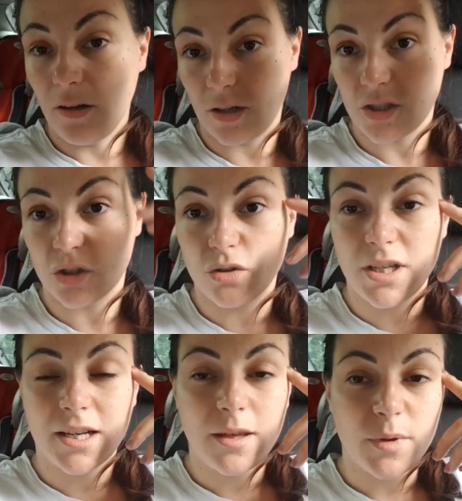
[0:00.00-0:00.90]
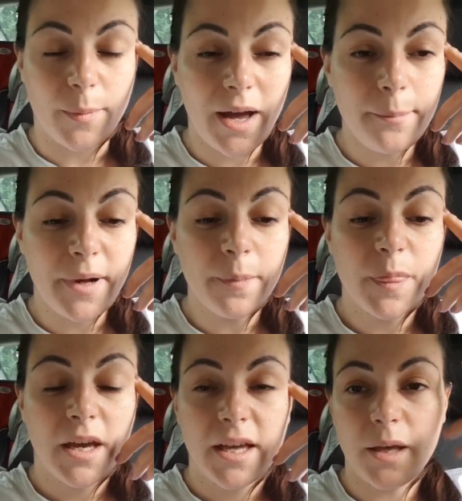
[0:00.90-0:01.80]
ho lasciato ieri da mia mamma
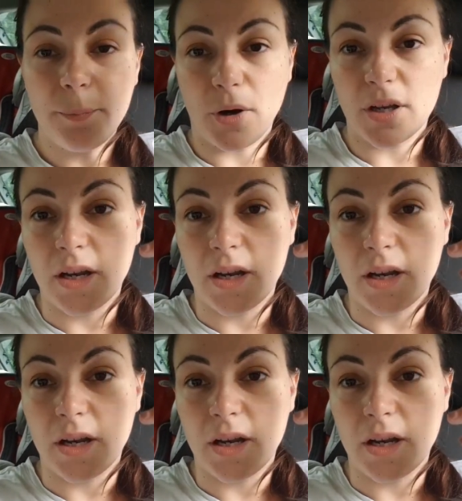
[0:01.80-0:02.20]
e poi